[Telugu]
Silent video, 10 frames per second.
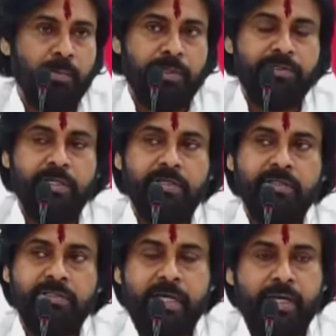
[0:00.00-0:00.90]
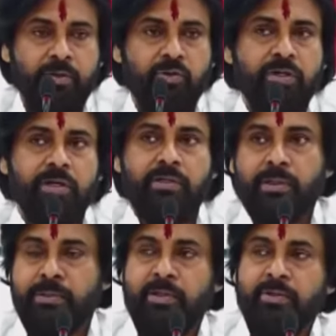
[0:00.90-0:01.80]
ప్రత్యేకించి శాఖలు కూడా నేను
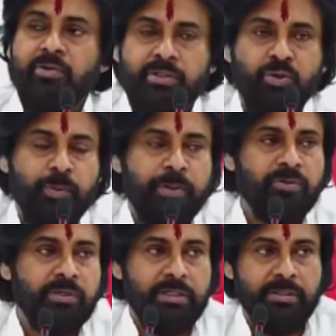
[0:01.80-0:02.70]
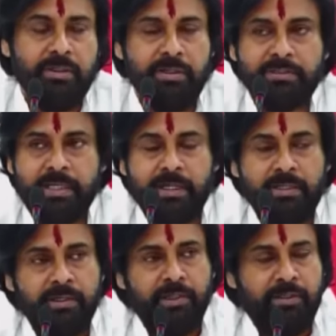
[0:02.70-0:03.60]
అందరూ అనుకోవచ్చు ఎందుకు పెట్టుకున్నాను ఈ
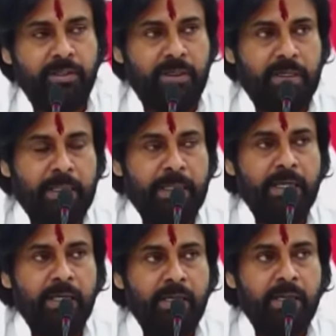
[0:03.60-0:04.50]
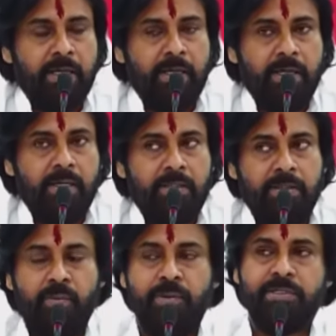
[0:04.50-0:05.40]
శాఖలన్నీ అంటే
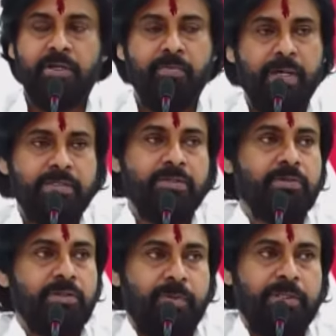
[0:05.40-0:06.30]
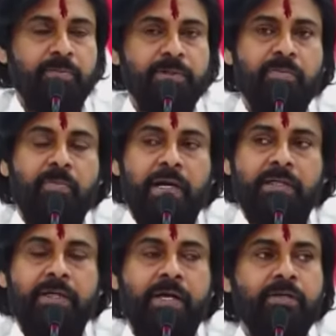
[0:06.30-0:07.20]
ఇది నా మీద చాలా బాధ్యత ఉంది పదే పదే
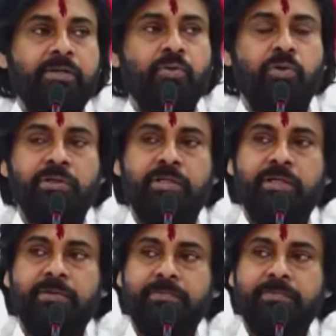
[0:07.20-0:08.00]
మాట్లాడాను నేను కొంత